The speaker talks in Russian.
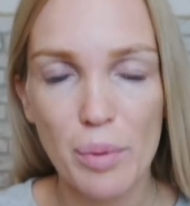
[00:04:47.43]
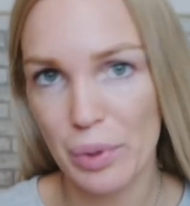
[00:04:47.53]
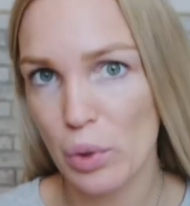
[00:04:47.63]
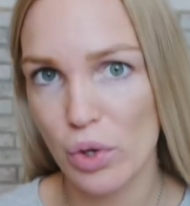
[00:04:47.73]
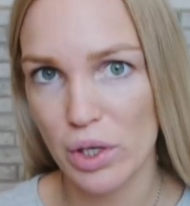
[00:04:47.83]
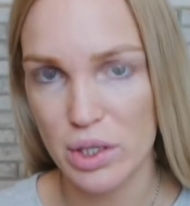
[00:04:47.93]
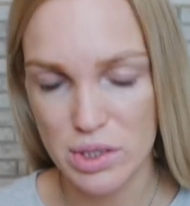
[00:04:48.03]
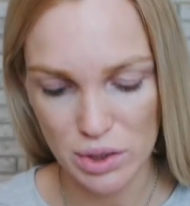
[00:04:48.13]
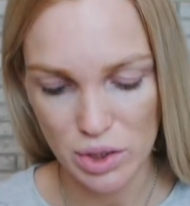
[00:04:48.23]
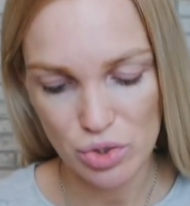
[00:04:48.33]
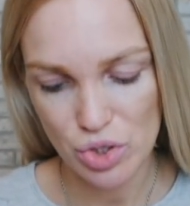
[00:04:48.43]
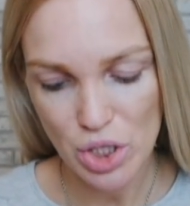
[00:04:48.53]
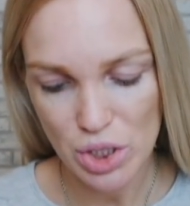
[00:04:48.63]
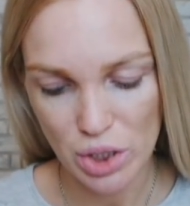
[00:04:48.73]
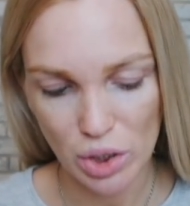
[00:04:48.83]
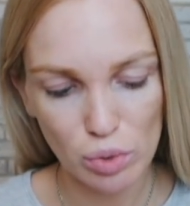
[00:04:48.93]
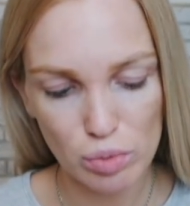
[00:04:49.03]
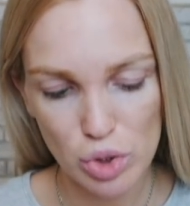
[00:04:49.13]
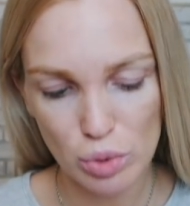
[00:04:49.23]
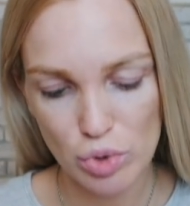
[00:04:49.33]
Прикольное, кстати, ощущение. Я
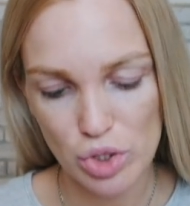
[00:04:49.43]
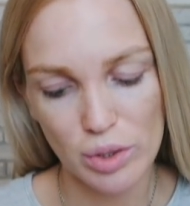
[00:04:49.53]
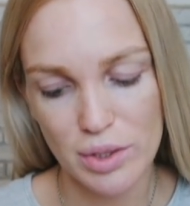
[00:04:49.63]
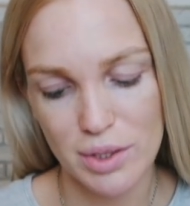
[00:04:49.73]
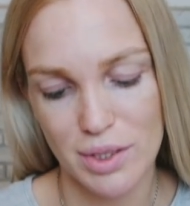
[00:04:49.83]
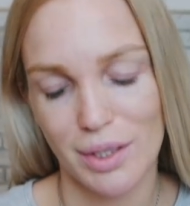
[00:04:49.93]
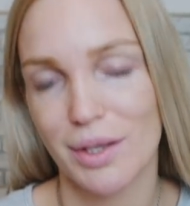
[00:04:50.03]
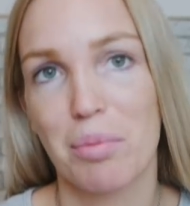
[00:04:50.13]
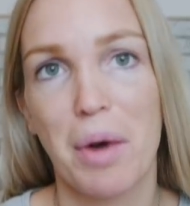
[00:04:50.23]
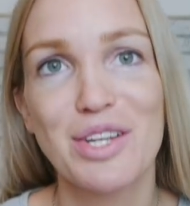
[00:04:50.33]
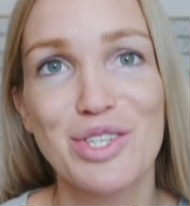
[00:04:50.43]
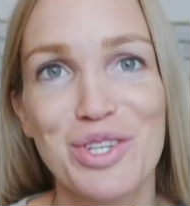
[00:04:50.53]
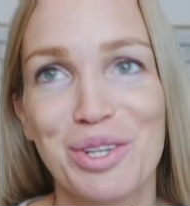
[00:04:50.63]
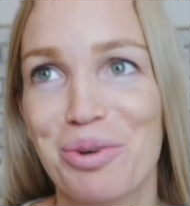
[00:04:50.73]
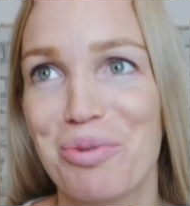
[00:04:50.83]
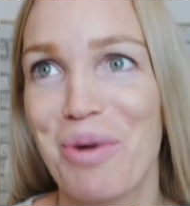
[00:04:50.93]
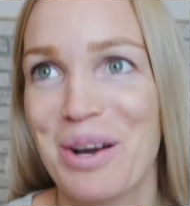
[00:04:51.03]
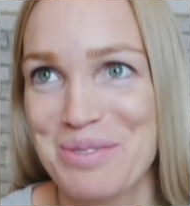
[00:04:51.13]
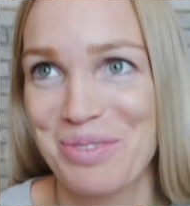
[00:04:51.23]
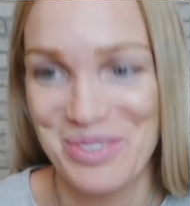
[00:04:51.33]
думаю, что можно делать какие-то масочки на
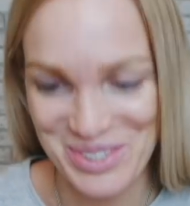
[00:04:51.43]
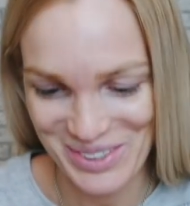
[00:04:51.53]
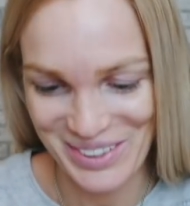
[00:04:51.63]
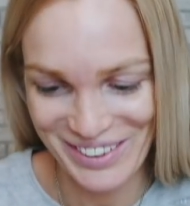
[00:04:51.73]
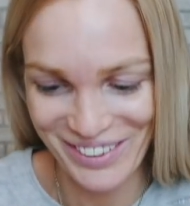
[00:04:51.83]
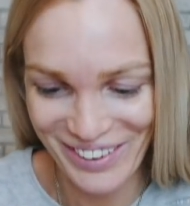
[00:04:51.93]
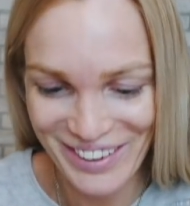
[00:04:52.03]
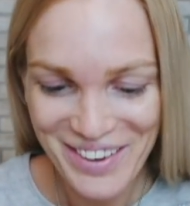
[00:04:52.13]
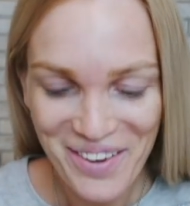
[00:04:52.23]
губах с помощью этого.